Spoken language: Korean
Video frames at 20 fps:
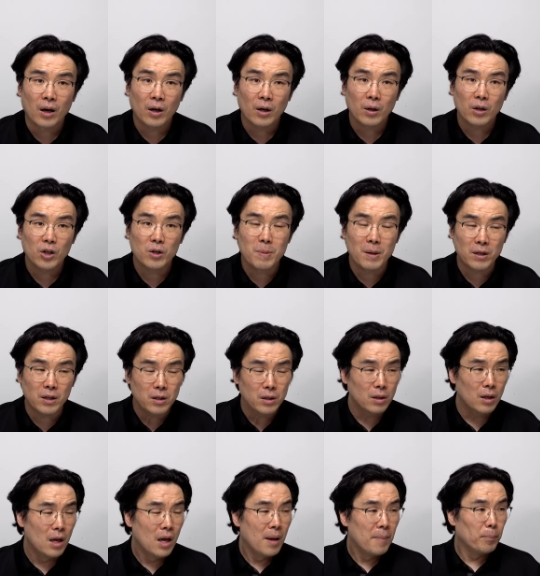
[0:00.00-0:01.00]
그 말은
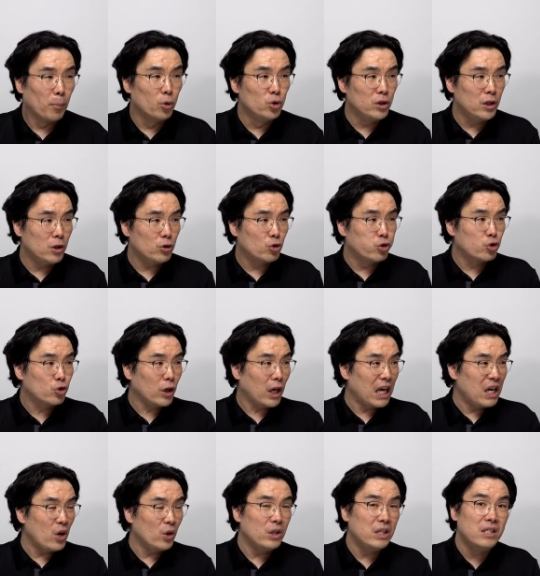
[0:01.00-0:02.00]
본인이
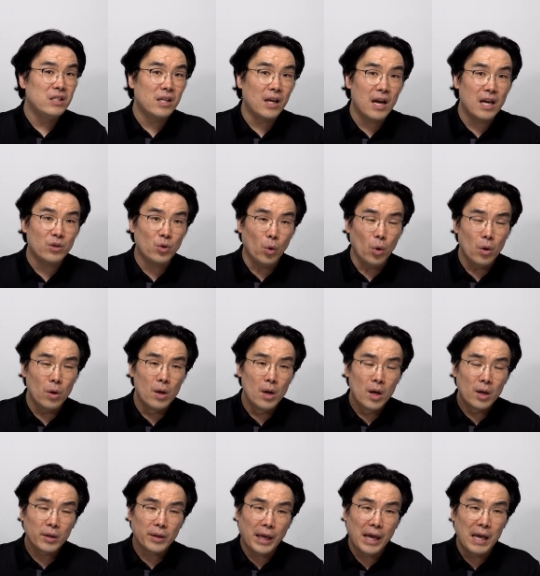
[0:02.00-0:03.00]
국회의원 인사에도
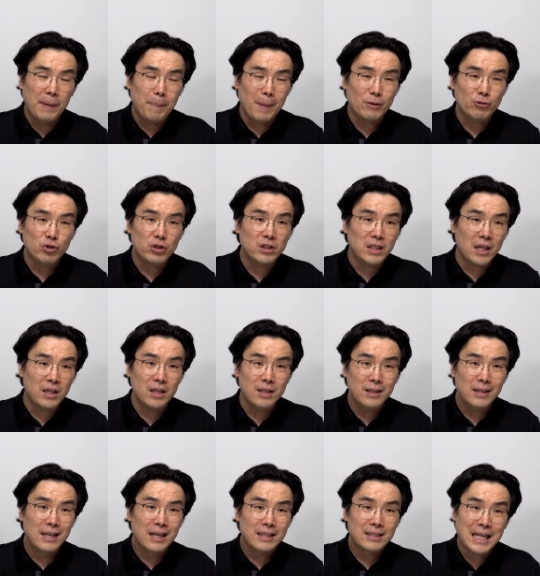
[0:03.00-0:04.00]
개입할 수 있다는
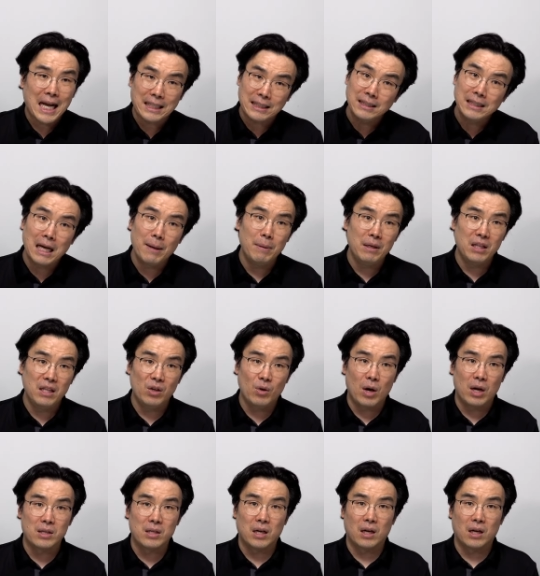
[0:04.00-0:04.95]
자신감이 있는 거 아니야.